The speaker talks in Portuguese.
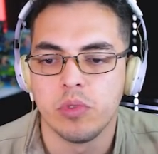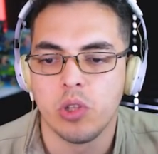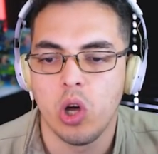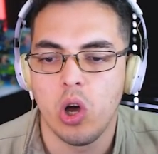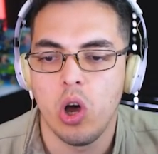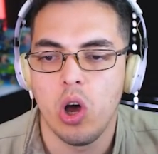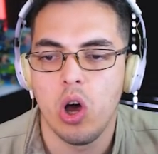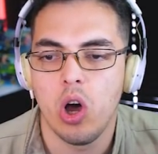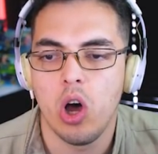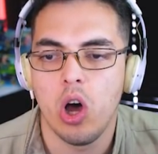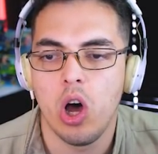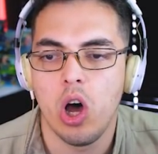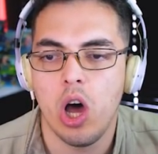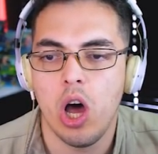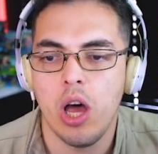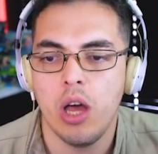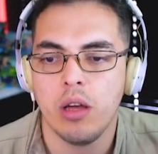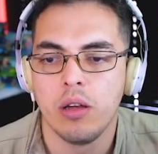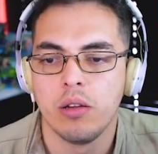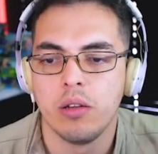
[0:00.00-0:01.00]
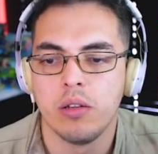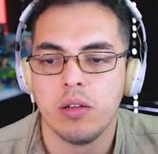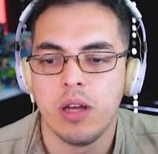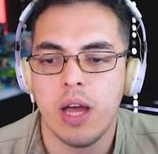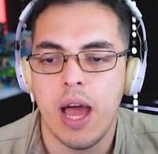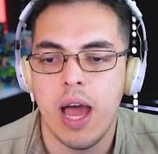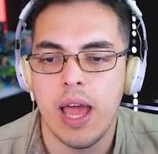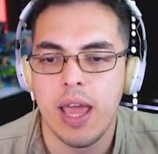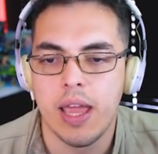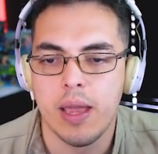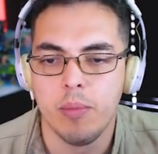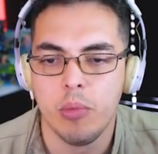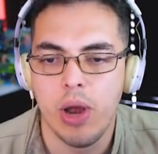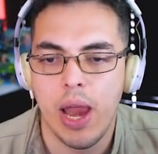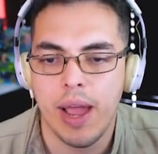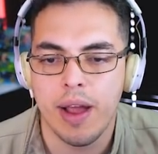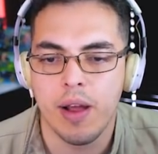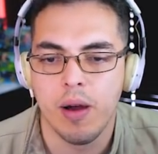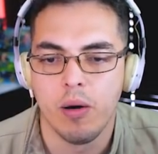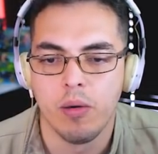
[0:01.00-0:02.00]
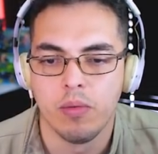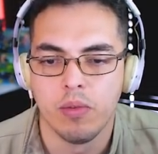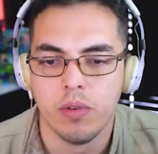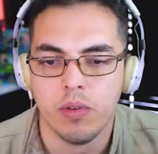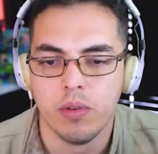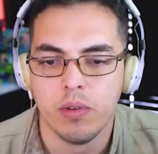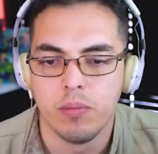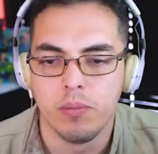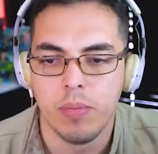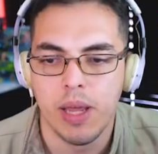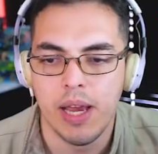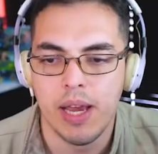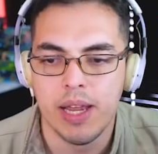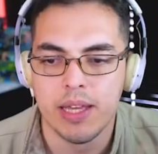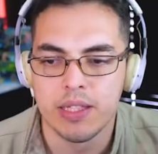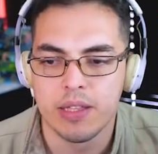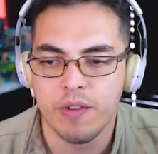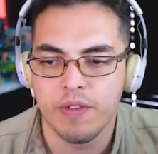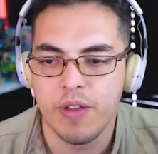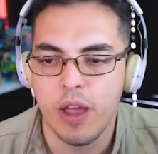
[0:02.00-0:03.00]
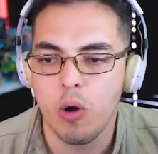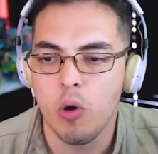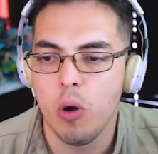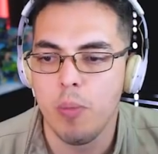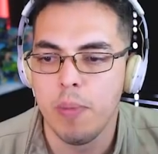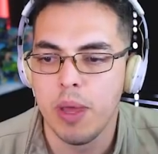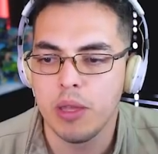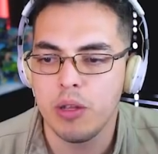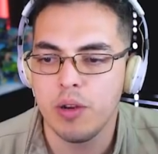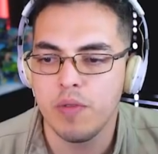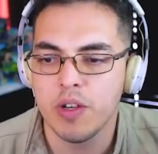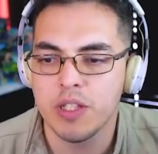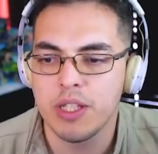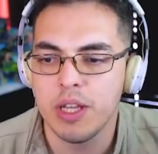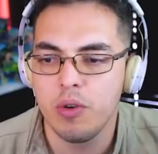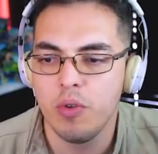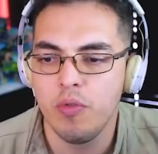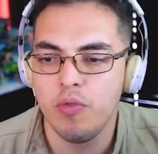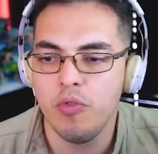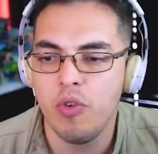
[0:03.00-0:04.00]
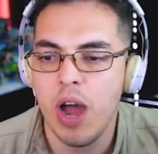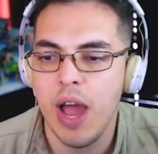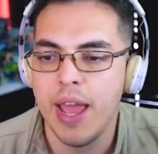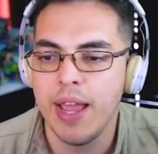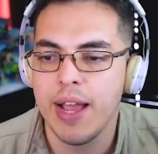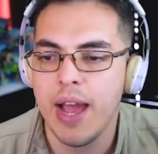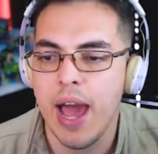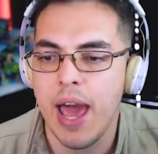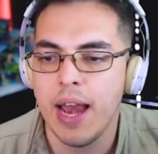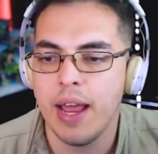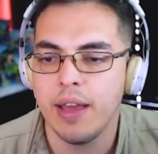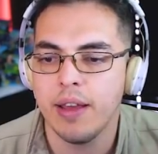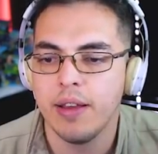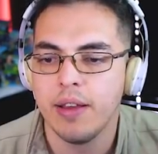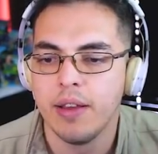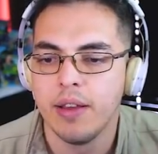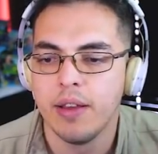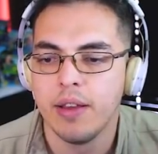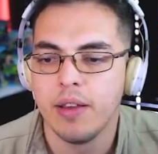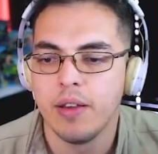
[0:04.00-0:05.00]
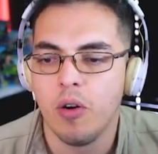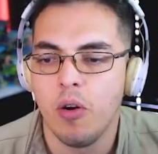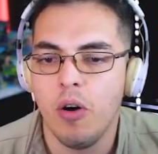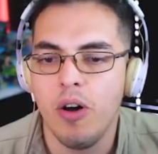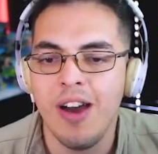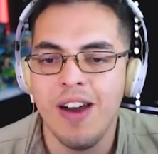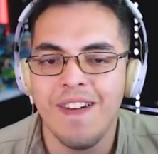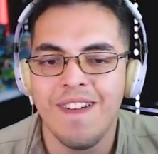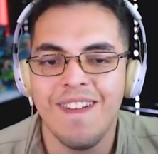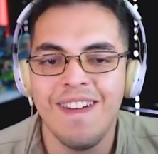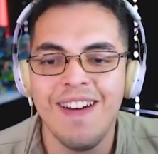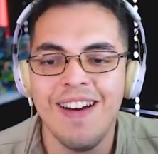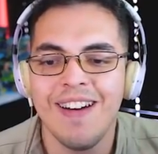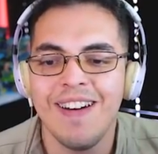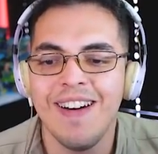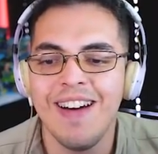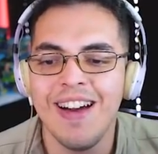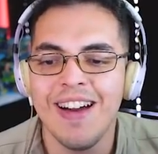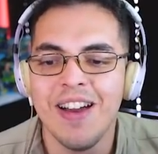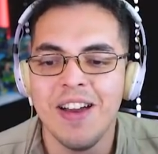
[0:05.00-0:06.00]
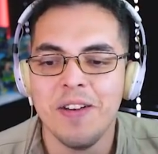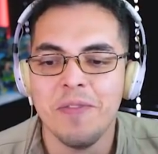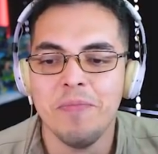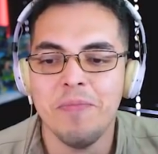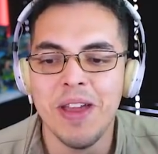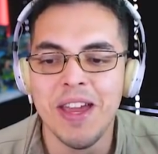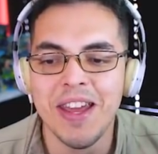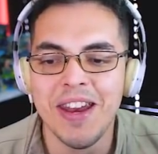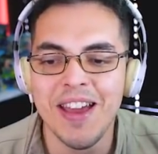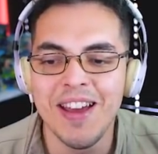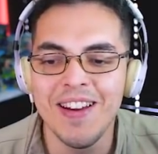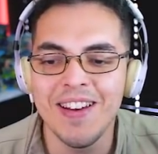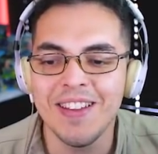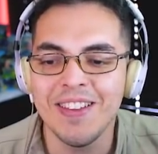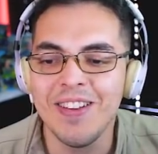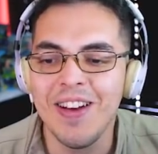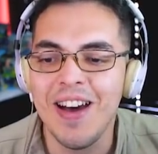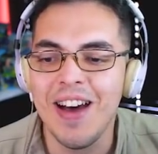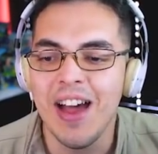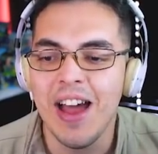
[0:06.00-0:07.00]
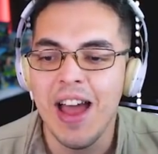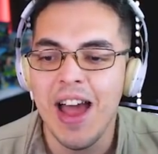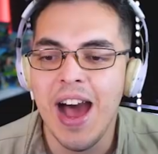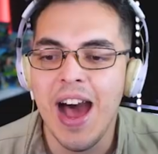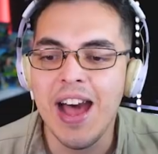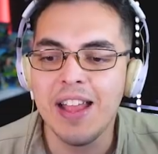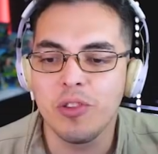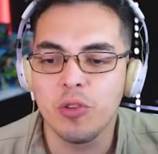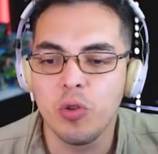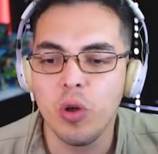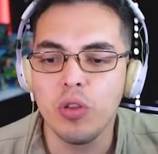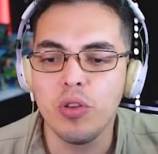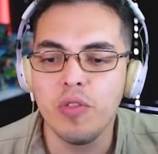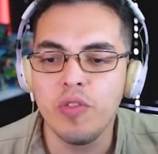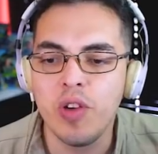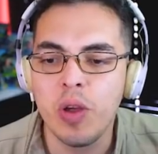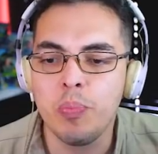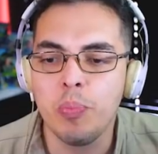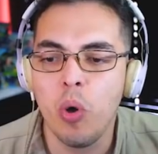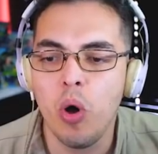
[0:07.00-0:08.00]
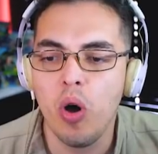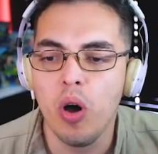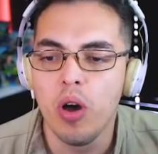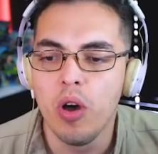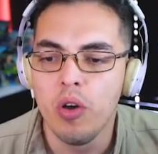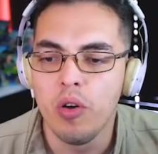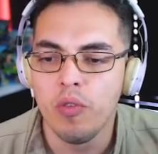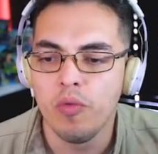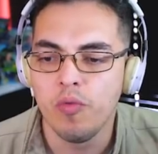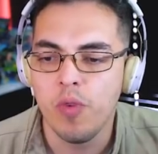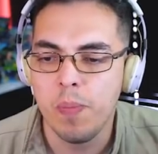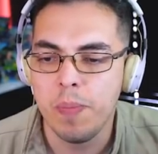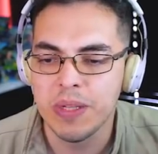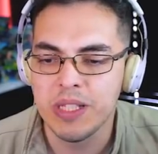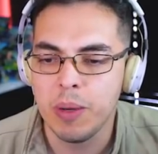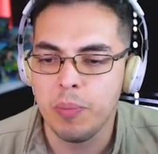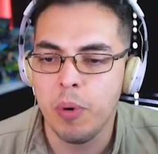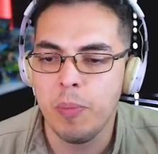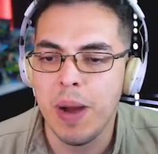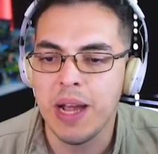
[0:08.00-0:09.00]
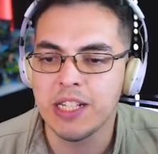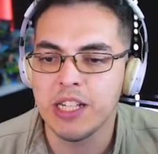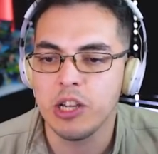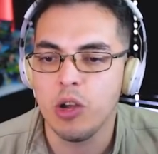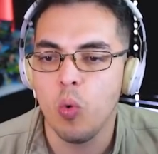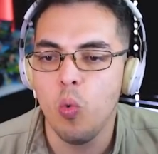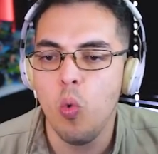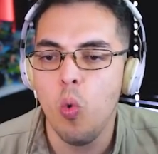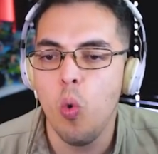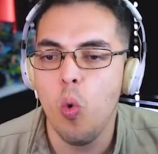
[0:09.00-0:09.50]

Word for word: ó aí Aê, molecão. Beleza, fiquei com medo de você não voar, hein, cara. Ó, ó, ó. Menino Tó. Tá a todo vapor. Vou passar por baixo aqui, ó.